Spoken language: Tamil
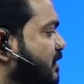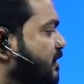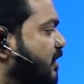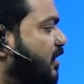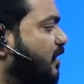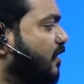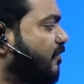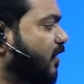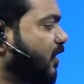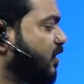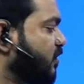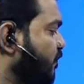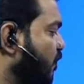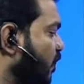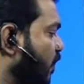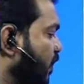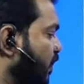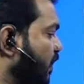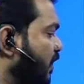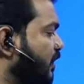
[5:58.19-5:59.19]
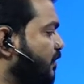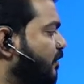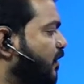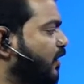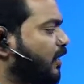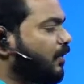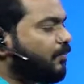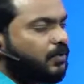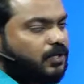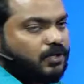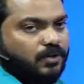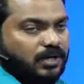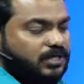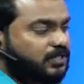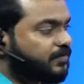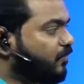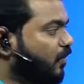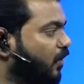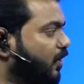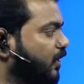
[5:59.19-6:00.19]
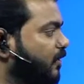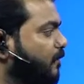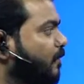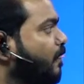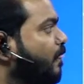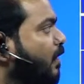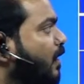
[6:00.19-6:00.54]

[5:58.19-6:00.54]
ஜென்ரல் அவேர்னஸ் ஃபார்ட்டி அதே மாதிரி கம்ப்யூட்டர் நாலேஜ் ஃபார்ட்டி